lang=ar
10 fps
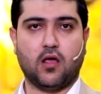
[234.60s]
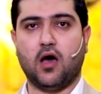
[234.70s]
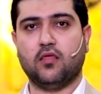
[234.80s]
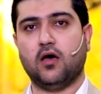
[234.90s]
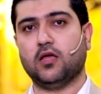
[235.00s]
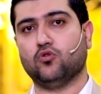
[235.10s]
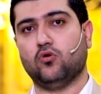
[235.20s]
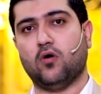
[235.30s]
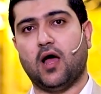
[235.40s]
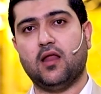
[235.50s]
هذا
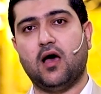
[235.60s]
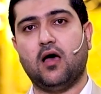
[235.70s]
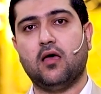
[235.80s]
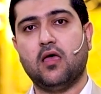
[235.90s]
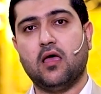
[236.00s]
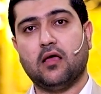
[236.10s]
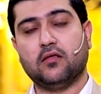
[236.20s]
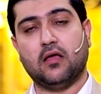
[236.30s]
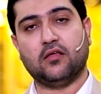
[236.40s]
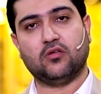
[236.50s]
يدل على
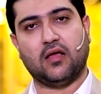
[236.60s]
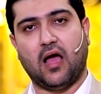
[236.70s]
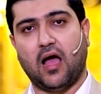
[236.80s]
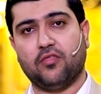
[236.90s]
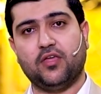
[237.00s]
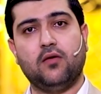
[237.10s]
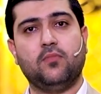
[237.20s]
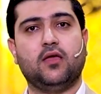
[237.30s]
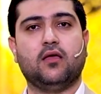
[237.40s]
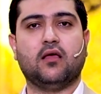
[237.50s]

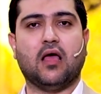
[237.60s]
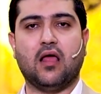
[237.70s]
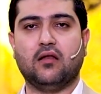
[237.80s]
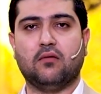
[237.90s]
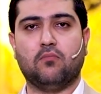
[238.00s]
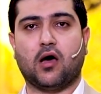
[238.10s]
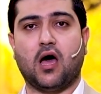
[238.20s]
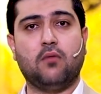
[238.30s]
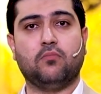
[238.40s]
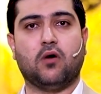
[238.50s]
عظيم
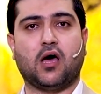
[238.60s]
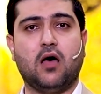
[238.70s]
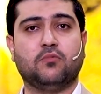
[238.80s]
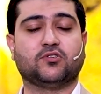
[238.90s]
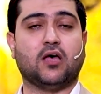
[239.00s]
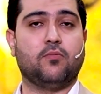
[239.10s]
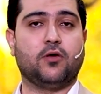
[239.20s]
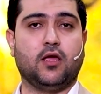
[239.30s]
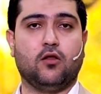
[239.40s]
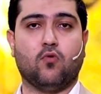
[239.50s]
المقام مقام
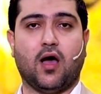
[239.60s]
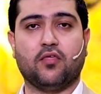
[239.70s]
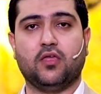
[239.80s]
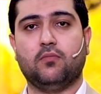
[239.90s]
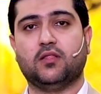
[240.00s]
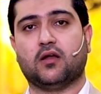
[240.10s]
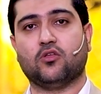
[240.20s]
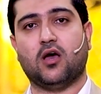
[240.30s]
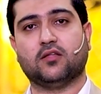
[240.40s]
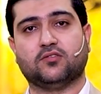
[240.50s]
الصابرين وعظيم
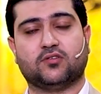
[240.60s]
درجات